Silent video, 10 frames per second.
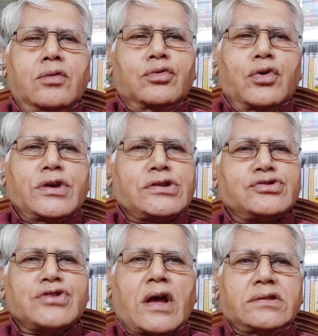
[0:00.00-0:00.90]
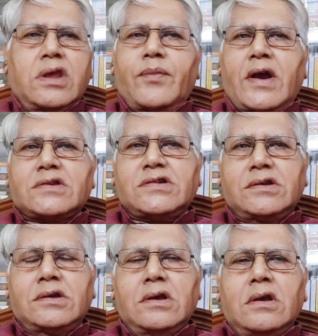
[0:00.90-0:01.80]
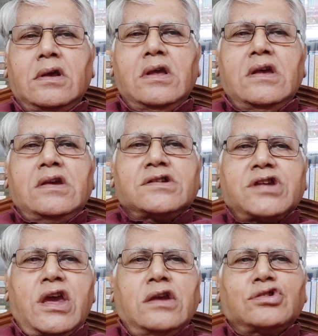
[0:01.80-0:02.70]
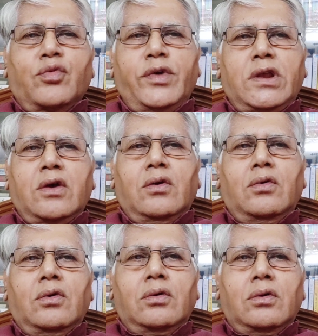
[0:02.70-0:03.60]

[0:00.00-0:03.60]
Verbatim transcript: নতুন কিছু জানতে পারছে সেই সুবিধেগুলো